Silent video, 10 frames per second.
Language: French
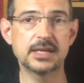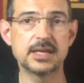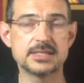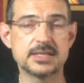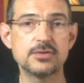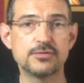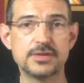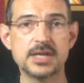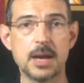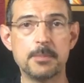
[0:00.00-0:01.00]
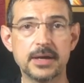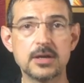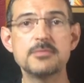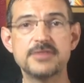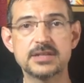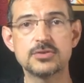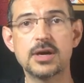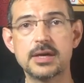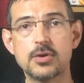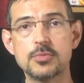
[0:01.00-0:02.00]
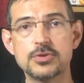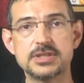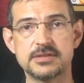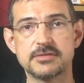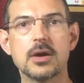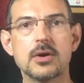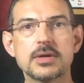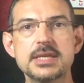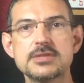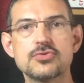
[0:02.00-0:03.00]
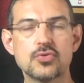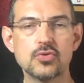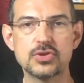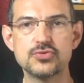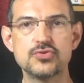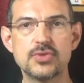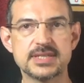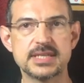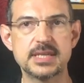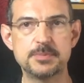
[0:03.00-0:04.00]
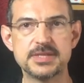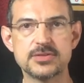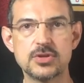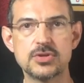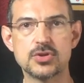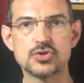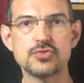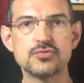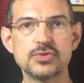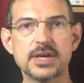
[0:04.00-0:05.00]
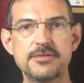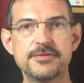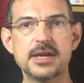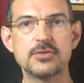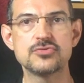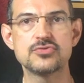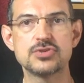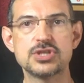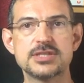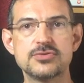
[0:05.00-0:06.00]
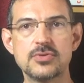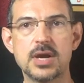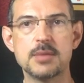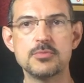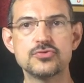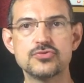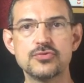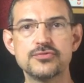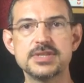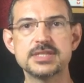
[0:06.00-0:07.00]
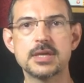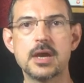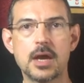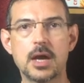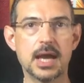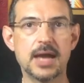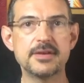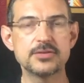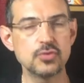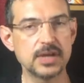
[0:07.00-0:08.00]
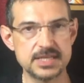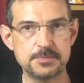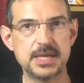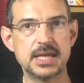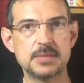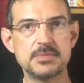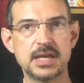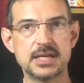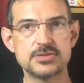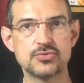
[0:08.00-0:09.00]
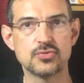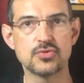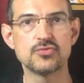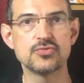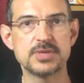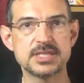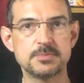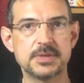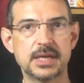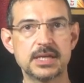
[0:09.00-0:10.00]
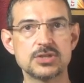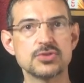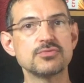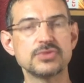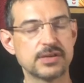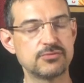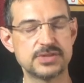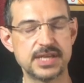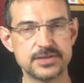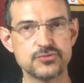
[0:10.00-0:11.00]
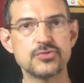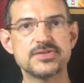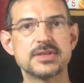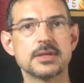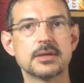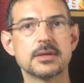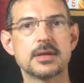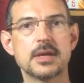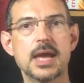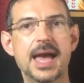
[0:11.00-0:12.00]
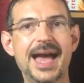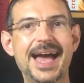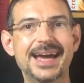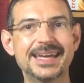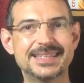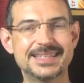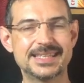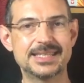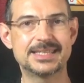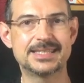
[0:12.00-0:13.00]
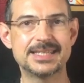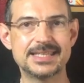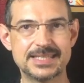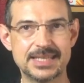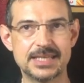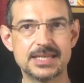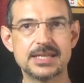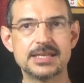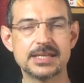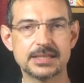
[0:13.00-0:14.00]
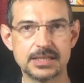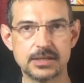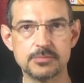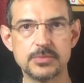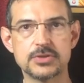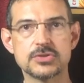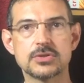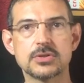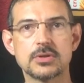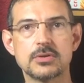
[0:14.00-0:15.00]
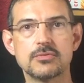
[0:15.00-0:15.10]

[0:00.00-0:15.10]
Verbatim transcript: INC ne finira pas comme Vector Aéromotive. En guise de conclusion à cet épisode, je voudrais faire une suggestion à monsieur Fisker. Avec tout le respect et l'admiration que vous m'inspirez, je voudrais vous dire ceci. Arrêtez d'essayer d'être Elon Musk.